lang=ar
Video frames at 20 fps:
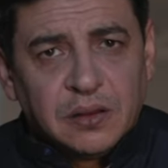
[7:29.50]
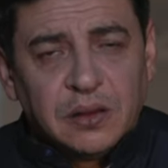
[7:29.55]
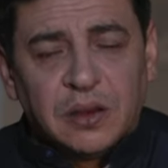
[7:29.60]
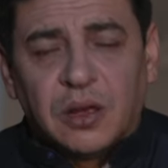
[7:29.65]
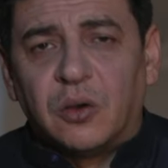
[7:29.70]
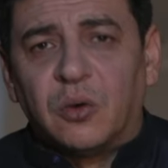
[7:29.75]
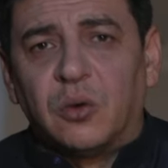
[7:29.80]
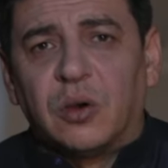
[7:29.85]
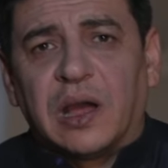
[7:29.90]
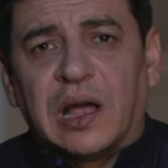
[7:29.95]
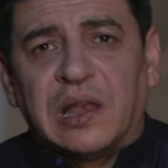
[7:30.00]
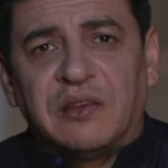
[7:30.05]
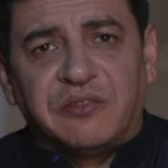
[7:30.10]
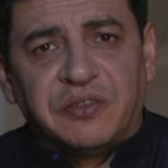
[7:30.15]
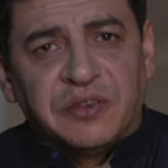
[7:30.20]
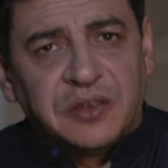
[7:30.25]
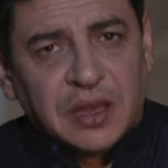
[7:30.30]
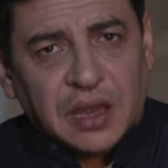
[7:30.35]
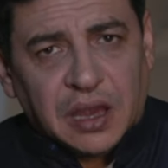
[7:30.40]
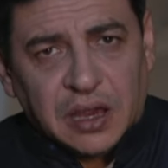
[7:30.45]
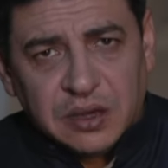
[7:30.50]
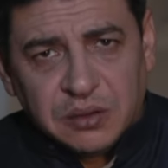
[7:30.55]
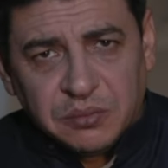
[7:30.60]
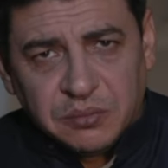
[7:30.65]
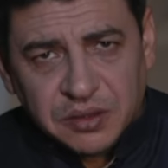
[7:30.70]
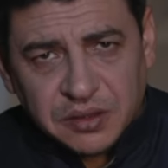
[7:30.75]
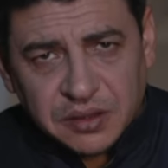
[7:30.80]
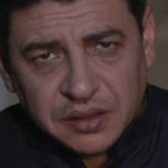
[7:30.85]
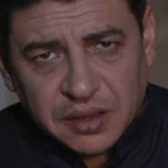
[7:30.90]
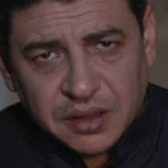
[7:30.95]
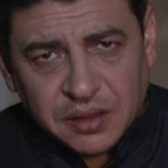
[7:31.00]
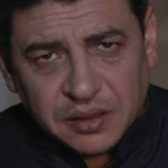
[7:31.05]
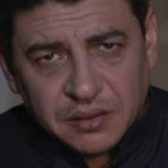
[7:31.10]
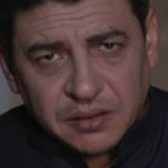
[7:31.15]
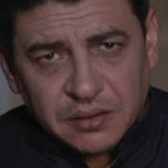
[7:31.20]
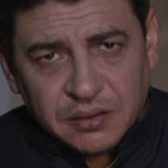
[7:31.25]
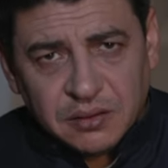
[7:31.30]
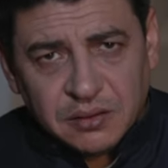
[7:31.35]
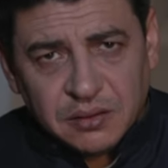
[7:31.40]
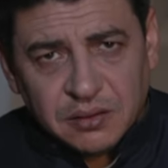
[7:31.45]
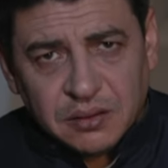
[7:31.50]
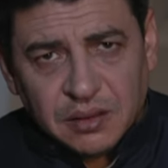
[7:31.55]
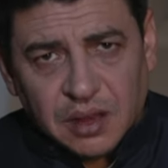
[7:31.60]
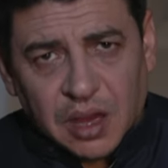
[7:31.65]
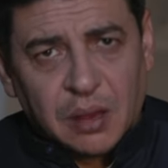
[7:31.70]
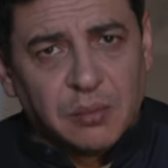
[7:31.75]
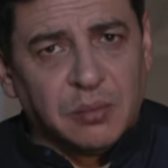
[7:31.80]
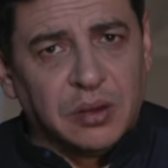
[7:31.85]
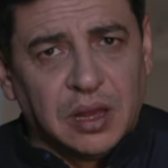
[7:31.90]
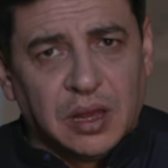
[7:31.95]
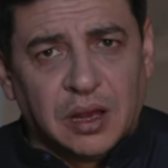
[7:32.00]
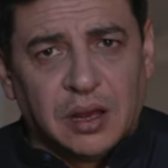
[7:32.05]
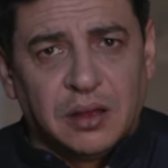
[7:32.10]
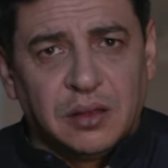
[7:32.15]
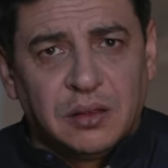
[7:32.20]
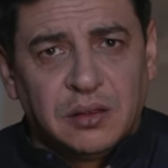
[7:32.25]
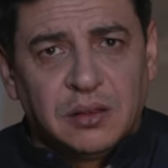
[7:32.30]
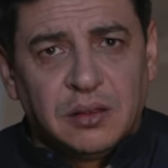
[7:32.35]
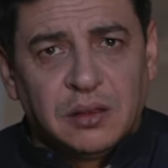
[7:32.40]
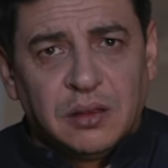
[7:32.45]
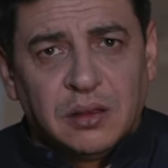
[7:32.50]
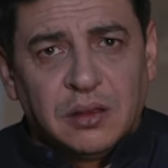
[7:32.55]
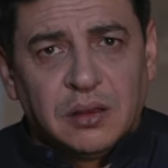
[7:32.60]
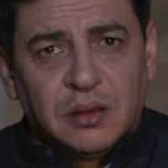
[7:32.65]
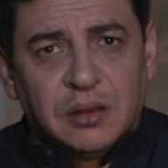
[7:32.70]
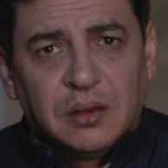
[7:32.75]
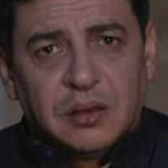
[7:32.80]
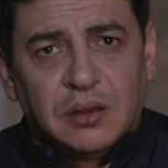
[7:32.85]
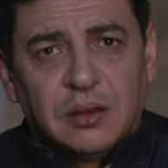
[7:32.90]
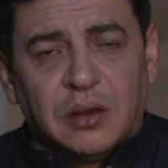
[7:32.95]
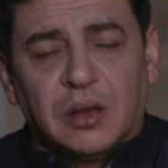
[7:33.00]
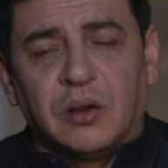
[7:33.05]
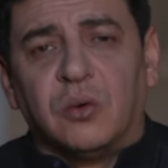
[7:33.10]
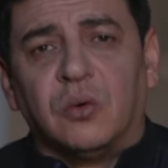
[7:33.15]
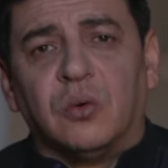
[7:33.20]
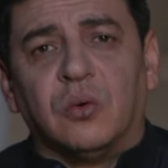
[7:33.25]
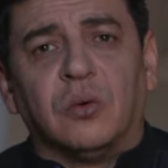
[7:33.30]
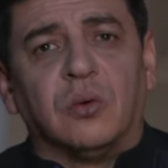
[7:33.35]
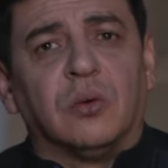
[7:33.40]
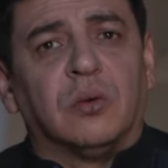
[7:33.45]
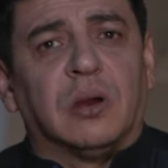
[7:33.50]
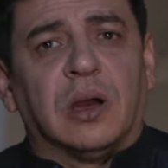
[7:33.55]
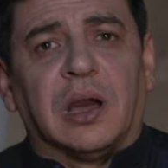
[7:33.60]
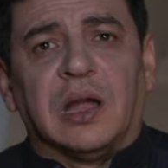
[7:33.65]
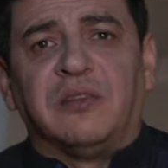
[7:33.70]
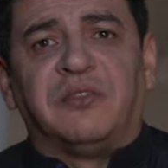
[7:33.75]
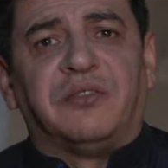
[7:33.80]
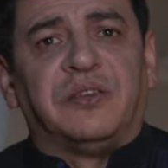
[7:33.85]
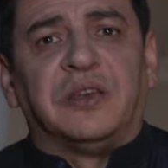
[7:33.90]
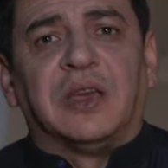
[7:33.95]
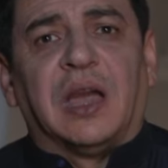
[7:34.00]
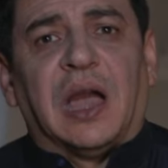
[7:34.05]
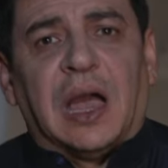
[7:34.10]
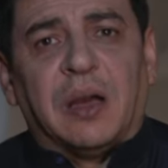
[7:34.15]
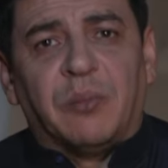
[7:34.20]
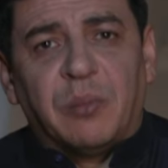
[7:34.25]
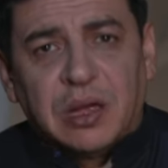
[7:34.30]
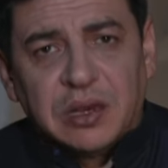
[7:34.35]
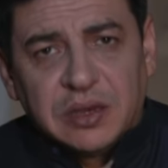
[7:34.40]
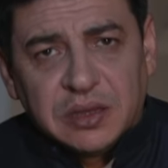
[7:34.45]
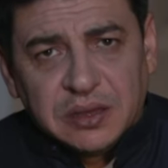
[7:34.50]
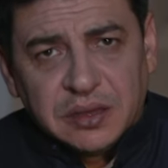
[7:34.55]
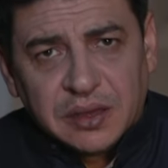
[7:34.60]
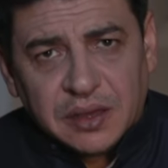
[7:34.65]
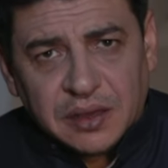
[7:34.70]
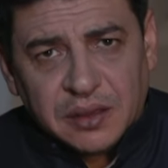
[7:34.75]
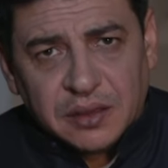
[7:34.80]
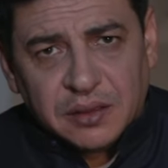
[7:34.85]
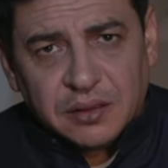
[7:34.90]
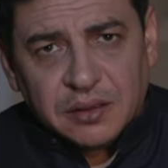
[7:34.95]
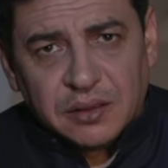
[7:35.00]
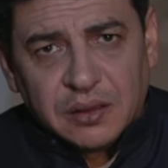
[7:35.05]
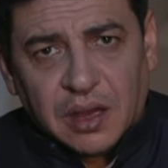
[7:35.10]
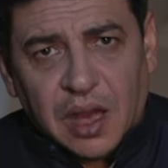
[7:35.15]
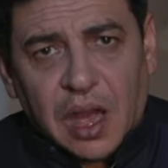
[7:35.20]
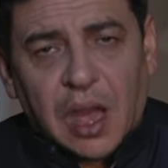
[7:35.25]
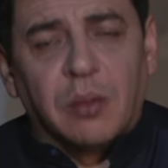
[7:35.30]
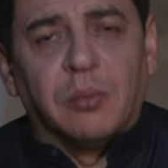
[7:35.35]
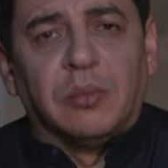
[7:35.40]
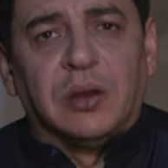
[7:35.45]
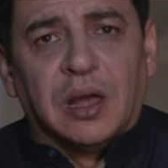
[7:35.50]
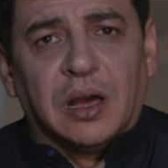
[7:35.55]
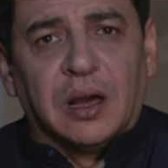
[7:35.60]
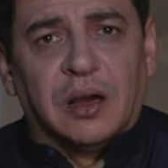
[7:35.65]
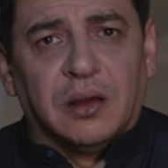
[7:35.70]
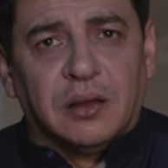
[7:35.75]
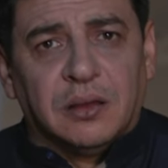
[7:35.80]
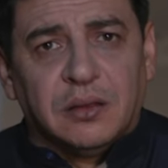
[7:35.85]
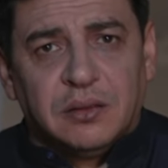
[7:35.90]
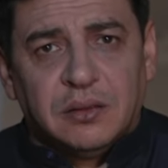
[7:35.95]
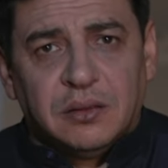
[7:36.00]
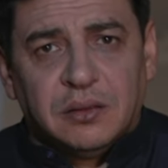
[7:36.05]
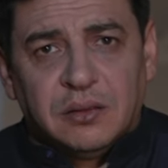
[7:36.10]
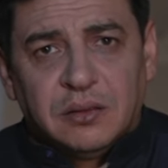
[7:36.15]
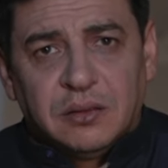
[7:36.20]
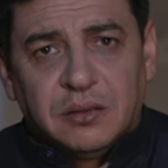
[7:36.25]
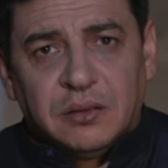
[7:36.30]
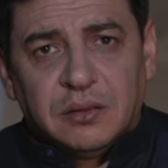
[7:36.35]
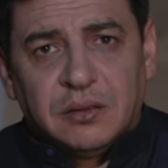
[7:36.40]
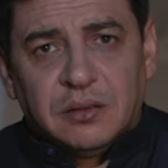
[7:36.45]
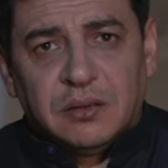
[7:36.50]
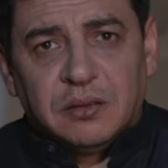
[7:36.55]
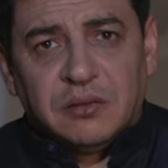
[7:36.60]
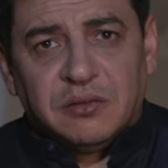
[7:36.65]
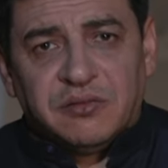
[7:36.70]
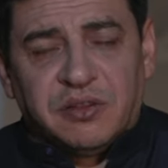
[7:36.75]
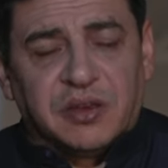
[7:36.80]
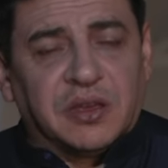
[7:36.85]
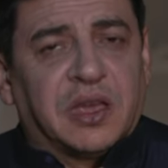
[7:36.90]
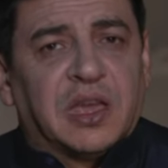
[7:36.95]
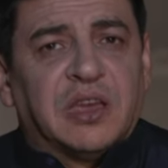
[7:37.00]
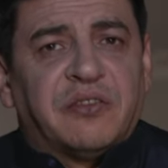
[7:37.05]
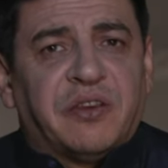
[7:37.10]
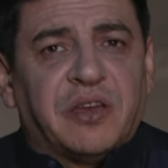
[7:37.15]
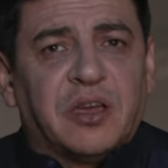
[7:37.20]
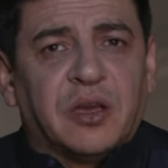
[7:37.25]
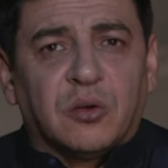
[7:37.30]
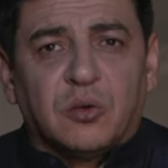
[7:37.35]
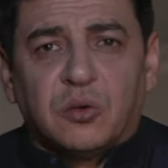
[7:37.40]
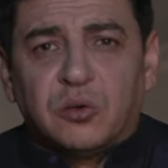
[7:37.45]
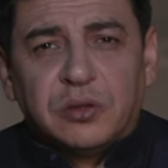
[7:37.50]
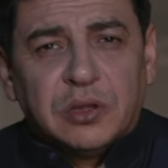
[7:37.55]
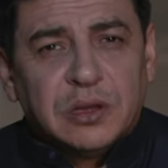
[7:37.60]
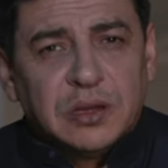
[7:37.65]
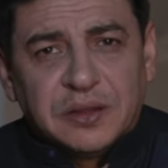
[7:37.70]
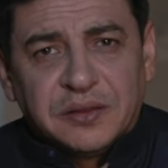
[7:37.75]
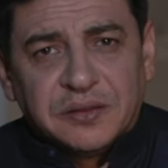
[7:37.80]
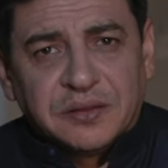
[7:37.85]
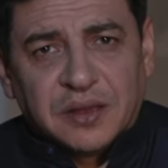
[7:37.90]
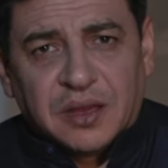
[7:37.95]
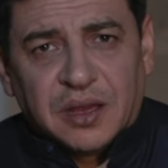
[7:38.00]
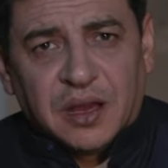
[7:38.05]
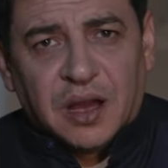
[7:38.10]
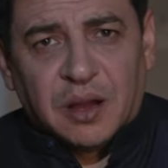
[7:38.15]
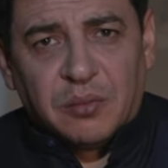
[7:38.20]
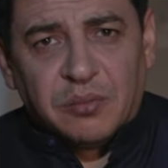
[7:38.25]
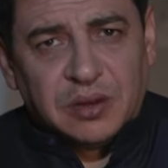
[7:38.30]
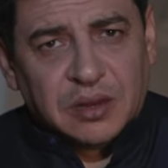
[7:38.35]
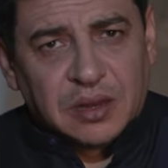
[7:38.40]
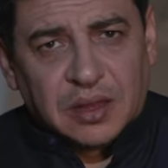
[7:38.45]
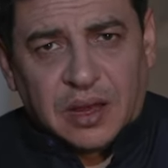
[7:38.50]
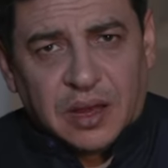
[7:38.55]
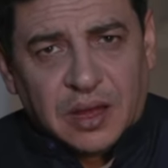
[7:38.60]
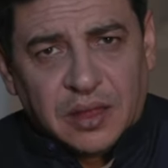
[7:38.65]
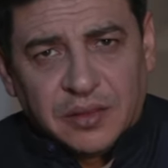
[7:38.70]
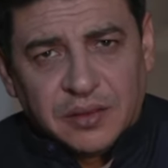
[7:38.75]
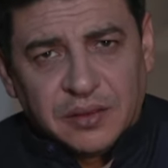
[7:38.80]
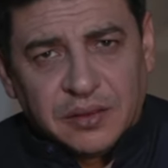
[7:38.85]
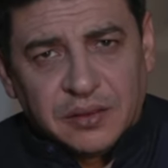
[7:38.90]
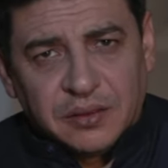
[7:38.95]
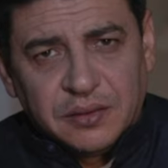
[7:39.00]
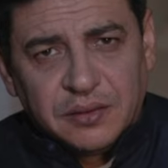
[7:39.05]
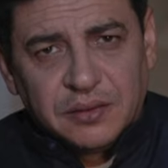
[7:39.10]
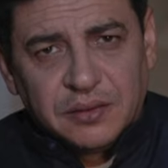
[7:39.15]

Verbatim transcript: له خلفية علمية أم لا له خلفية عملية أم لا فكيف يكون الانتخاب للقاضي